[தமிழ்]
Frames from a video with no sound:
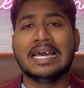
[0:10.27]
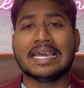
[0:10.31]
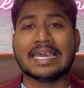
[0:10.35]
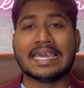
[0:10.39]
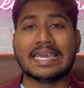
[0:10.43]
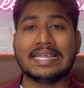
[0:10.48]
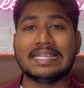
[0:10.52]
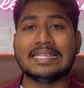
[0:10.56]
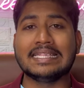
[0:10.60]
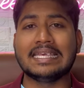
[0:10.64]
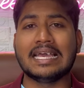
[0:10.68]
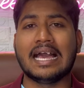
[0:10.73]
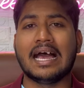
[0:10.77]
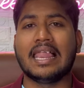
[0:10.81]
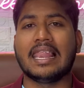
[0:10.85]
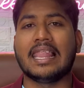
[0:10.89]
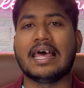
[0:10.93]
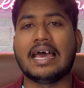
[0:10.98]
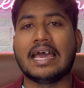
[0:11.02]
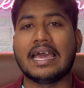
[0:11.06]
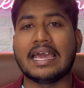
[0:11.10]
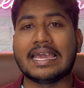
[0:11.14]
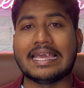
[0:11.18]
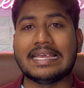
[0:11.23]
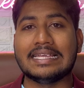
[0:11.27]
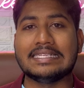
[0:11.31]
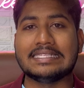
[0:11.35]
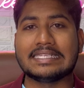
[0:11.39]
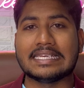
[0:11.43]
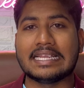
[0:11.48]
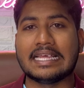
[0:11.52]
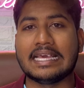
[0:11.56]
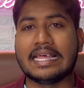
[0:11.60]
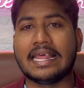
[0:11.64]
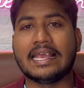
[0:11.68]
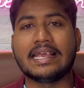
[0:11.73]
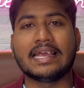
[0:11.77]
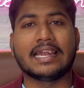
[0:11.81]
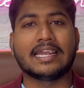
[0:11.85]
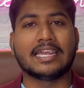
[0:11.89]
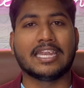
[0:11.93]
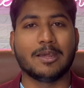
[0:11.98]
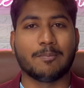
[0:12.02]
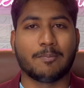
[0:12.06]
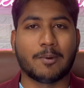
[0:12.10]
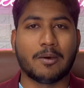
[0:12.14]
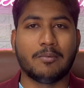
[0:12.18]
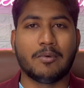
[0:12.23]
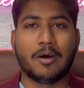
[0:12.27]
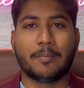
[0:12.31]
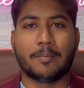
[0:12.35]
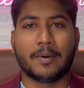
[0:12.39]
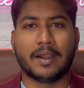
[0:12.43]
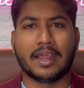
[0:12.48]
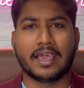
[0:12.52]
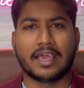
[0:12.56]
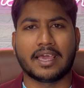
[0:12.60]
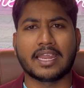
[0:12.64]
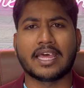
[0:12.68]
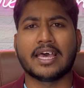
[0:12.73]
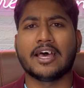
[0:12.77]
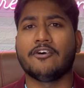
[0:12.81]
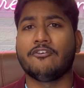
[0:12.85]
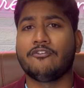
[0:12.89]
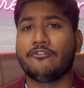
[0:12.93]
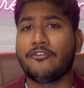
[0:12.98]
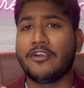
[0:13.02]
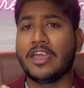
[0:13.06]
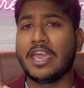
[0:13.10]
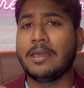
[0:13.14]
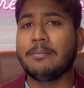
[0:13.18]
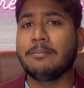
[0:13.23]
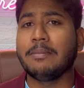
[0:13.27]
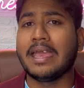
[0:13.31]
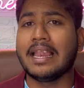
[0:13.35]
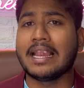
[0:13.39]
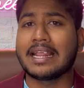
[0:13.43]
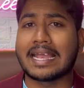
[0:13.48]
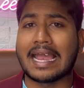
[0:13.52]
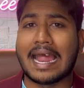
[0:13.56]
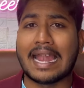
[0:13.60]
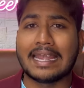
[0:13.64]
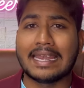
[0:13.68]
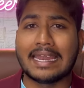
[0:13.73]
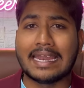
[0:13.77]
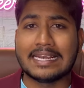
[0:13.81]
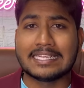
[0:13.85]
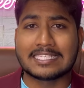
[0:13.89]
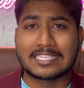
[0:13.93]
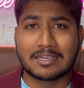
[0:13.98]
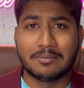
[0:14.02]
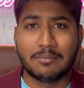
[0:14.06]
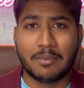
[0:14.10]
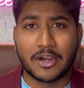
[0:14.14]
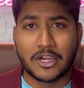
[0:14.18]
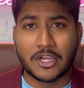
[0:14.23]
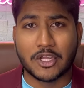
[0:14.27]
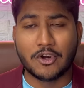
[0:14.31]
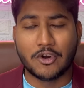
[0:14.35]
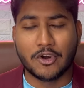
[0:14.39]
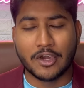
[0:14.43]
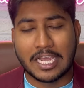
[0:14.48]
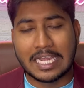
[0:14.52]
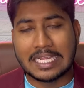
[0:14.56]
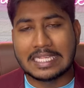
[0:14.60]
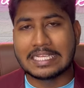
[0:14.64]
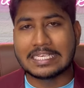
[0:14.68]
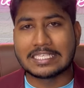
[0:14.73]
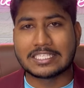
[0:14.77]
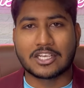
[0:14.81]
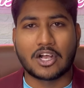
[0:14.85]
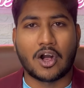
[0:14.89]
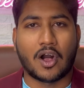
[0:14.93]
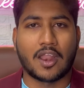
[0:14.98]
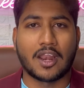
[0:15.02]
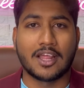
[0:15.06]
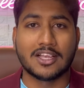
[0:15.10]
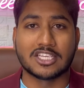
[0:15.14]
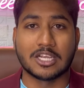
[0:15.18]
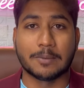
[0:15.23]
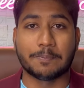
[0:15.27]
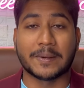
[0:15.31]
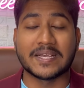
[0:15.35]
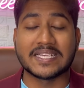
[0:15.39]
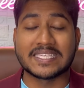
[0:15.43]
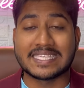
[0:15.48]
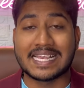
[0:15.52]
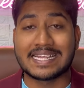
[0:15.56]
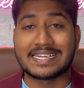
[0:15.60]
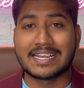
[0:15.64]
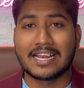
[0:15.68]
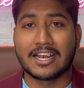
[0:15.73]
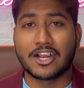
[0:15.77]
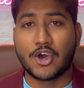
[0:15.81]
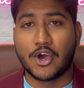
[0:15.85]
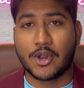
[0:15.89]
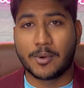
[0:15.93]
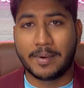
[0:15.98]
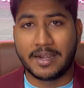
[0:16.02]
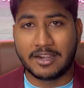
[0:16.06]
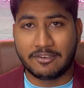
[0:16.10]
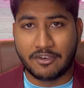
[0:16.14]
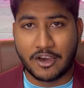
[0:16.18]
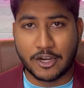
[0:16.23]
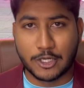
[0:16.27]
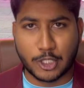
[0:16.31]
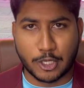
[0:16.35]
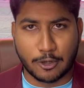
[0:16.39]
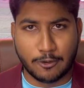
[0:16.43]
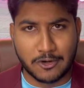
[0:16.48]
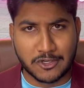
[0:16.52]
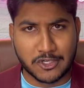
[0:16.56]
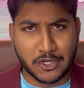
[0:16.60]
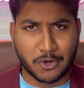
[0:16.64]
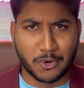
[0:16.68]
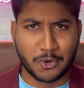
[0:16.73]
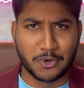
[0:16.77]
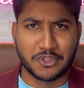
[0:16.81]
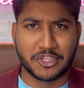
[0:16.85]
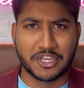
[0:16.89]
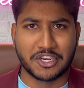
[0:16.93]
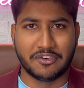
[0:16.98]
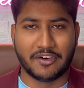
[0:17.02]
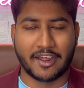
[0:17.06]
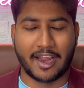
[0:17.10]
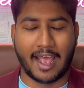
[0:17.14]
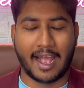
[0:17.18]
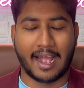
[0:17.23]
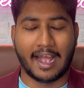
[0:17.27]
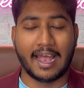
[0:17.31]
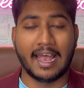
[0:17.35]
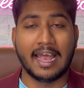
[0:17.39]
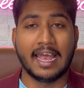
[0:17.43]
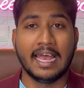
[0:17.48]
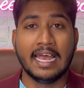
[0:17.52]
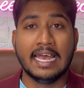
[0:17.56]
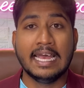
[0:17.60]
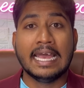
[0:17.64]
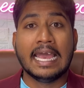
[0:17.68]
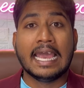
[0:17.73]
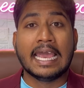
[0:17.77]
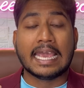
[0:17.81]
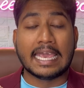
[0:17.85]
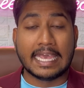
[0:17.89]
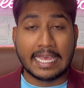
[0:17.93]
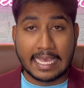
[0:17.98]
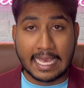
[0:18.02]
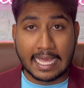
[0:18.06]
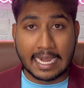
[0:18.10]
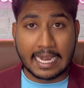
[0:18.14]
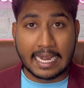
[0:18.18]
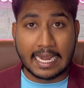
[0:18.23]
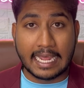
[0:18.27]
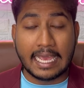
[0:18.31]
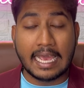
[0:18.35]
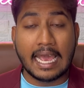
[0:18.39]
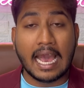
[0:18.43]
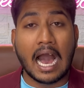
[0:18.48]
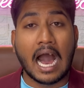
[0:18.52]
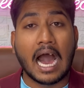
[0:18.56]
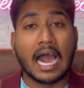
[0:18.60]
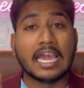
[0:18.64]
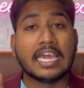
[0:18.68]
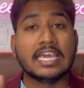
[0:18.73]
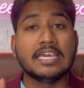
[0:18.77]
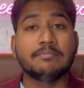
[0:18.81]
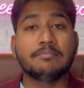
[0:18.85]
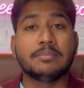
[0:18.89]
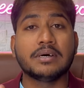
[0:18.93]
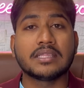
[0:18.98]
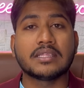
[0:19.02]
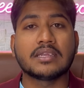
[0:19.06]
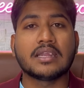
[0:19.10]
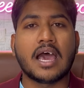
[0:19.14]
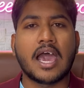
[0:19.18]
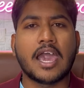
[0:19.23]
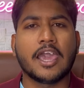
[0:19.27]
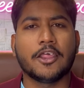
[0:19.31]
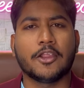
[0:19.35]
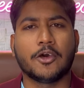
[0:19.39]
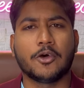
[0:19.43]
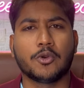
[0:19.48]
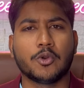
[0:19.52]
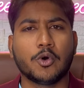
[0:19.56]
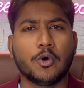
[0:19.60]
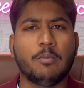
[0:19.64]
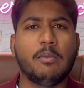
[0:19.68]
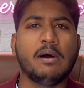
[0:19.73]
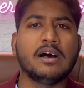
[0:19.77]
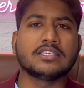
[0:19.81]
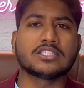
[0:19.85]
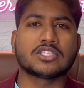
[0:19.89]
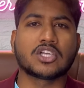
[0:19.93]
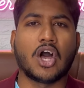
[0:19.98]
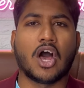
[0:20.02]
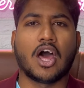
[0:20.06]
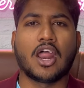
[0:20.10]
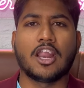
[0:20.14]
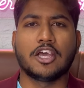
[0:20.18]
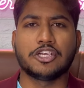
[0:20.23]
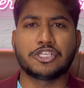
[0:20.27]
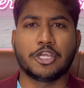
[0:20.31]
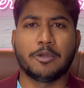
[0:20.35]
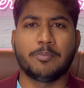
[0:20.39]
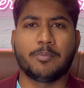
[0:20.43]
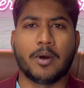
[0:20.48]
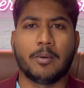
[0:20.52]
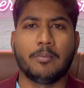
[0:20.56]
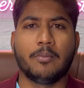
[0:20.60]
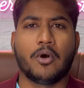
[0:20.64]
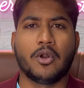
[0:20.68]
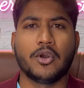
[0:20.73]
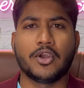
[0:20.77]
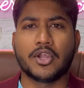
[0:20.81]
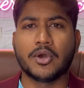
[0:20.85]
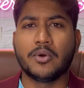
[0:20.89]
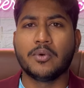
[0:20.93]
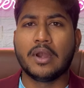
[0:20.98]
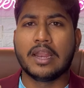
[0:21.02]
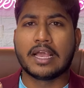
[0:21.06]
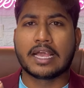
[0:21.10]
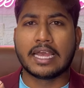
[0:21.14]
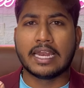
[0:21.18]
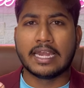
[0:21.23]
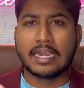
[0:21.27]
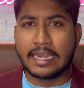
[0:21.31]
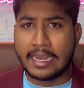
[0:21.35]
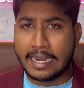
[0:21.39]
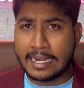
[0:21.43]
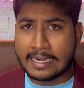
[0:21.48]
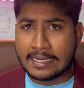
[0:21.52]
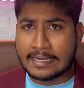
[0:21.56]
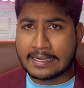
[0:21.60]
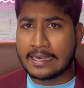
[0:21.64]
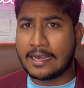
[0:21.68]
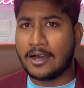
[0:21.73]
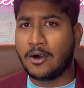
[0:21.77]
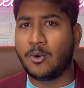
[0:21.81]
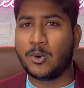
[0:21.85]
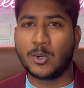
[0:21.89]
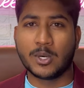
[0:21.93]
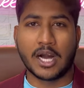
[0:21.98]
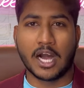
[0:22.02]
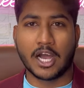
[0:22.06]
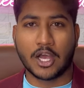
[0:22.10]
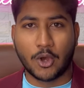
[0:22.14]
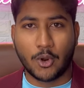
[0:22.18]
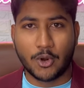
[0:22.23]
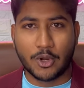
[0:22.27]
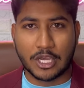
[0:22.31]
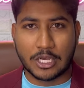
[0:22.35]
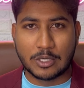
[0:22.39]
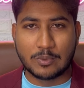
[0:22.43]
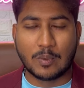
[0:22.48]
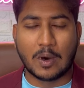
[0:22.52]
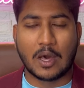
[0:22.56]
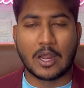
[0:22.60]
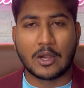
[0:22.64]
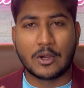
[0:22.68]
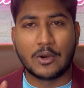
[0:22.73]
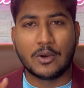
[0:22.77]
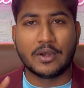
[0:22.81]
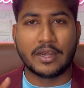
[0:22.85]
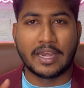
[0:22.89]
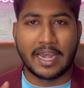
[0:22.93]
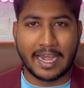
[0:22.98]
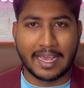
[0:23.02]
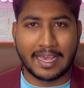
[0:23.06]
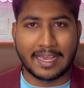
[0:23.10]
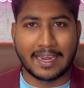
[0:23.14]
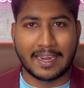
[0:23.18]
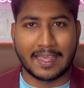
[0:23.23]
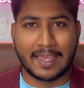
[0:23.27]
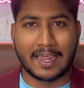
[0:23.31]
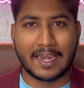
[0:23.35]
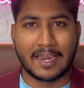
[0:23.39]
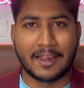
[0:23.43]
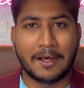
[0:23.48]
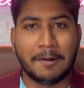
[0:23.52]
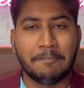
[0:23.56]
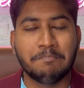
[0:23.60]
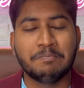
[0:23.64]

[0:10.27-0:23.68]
இந்தியாவில் இன்ஜினியரிங் அண்ட் டிப்ளமோ படிக்கிற ஃபீமேல் கேண்டிடேட்ஸ்க்கு மட்டும் இந்த ஸ்காலர்ஷிப்பை சென்ட்ரல் கவர்மெண்ட் வருஷம் வருஷம் கொடுத்துட்டு வராங்க இயர்லி ஐம்பதனாயிரம் ரூபாய் ஸ்காலர்ஷிப் அமௌண்ட்டு உங்களுக்கு நெட்டாக உங்கள் அக்கௌண்ட்டுக்கு வரணும்னு நினைக்கிறீங்கன்னா